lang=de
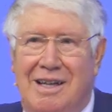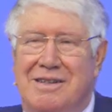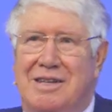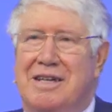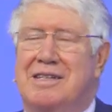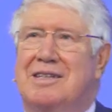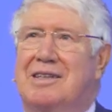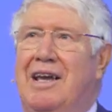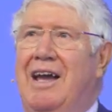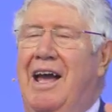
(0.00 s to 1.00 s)
Sie
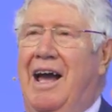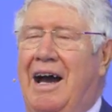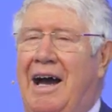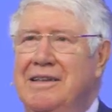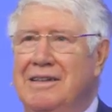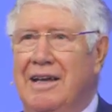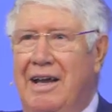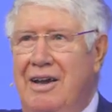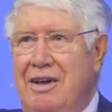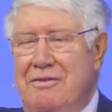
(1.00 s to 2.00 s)
ist eine
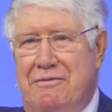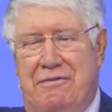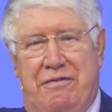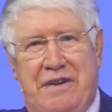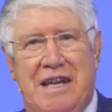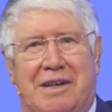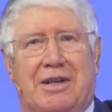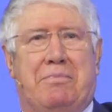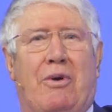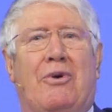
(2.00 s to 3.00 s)

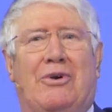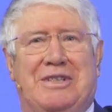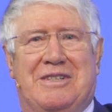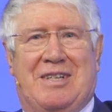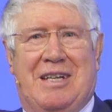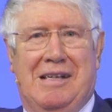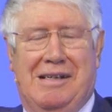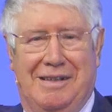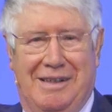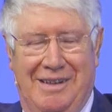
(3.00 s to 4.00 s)
wiedergeborene
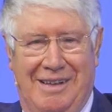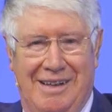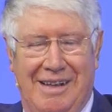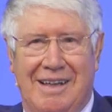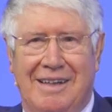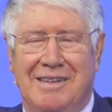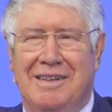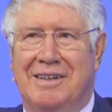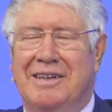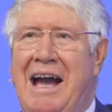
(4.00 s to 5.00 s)
Seele, die
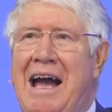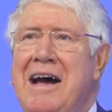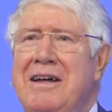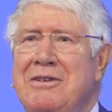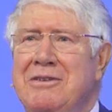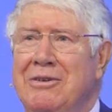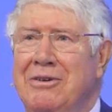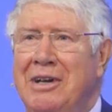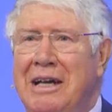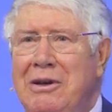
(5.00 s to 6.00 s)
ihren Herrn
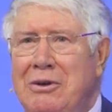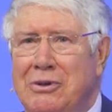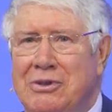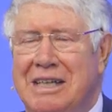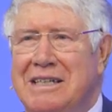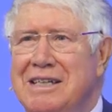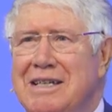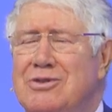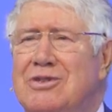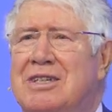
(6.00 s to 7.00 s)
und Erlöser
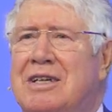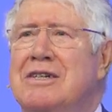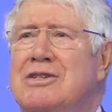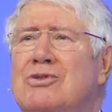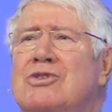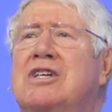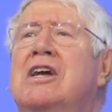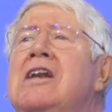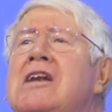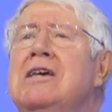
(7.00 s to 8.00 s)
Jesus Christus
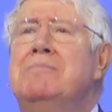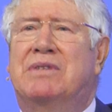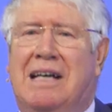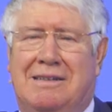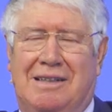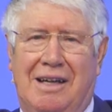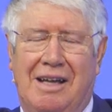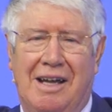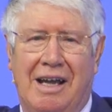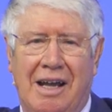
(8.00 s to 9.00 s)
geliebt hat,
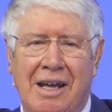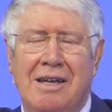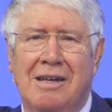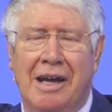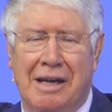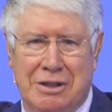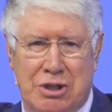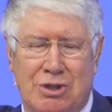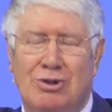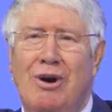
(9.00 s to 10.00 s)
ehe er
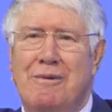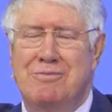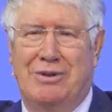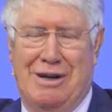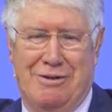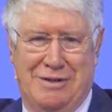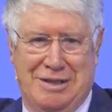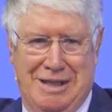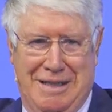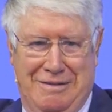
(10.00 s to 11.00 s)
gestorben und
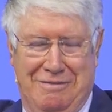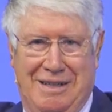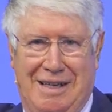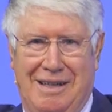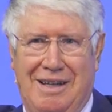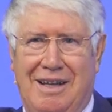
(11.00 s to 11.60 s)
auferstanden war.